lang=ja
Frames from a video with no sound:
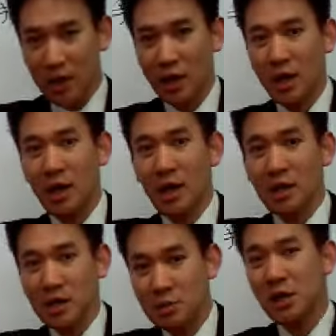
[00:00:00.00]

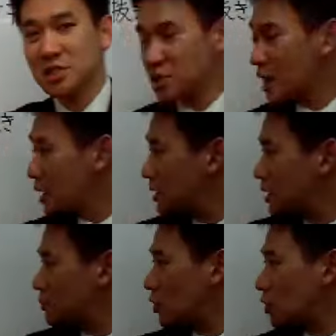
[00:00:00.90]
えー、イメージで
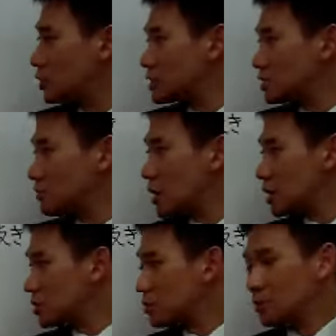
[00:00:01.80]
もうすぐ分
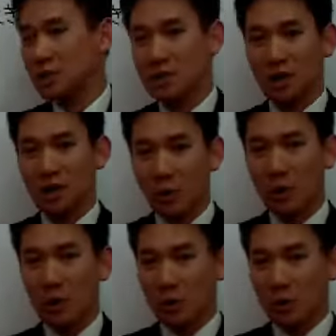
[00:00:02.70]
かると思うんですけれども、